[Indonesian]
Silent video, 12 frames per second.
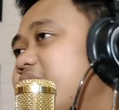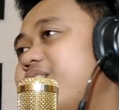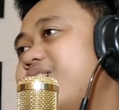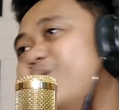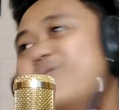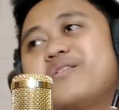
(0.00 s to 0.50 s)

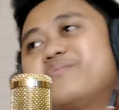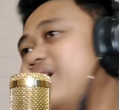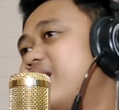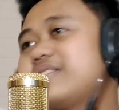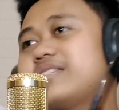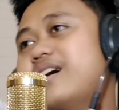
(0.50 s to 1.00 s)
gila luar
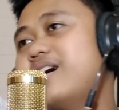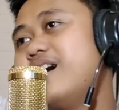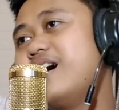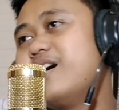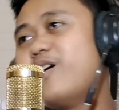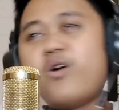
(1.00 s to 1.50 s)
biasa
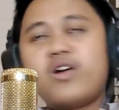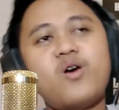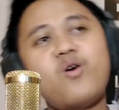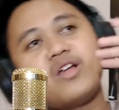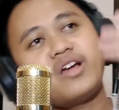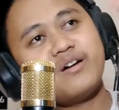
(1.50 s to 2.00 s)

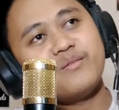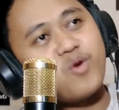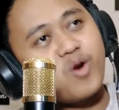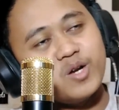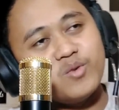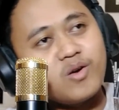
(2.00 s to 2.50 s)
orang-orang
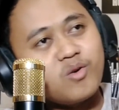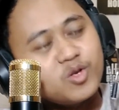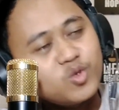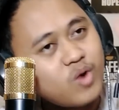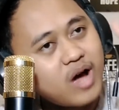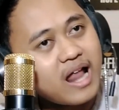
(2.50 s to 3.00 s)
ngeborong di
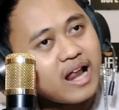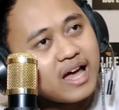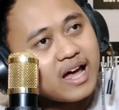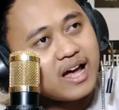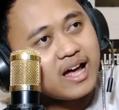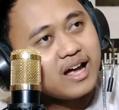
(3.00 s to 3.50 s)
warung itu kalah